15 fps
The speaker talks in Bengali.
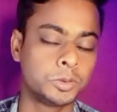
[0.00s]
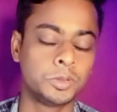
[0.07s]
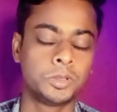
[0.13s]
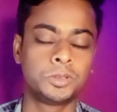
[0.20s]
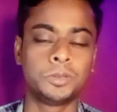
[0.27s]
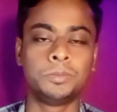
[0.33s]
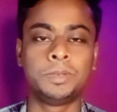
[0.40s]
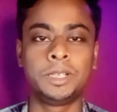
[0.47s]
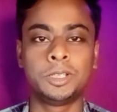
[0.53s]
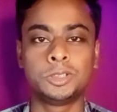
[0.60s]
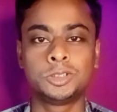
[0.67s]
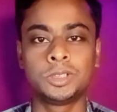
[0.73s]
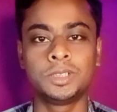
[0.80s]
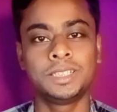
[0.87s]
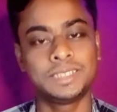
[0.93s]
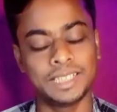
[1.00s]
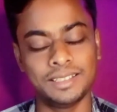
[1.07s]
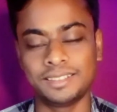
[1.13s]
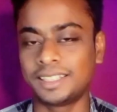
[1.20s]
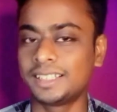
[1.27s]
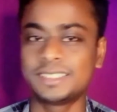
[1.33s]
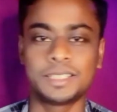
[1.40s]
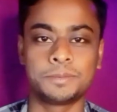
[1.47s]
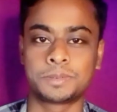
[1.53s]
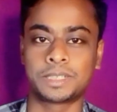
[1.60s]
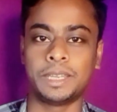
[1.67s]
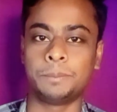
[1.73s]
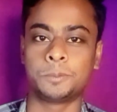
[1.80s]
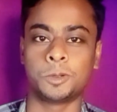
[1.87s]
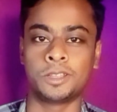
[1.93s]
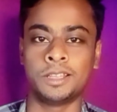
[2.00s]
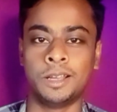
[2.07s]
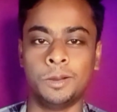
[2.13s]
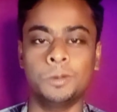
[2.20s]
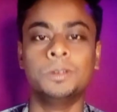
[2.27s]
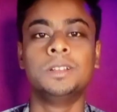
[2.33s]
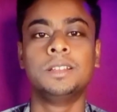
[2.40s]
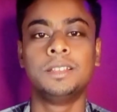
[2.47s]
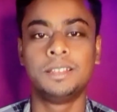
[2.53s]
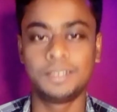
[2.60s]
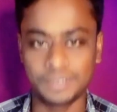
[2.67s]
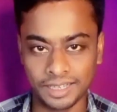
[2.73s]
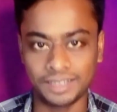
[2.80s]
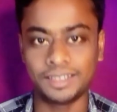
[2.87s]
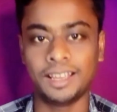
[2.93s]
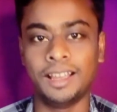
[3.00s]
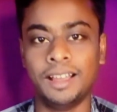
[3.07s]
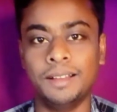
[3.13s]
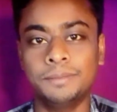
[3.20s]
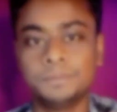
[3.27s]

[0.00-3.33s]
নতুন নতুন ভিডিওর জন্য চ্যানেলটাকে সাবস্ক্রাইব করে দাও টাটা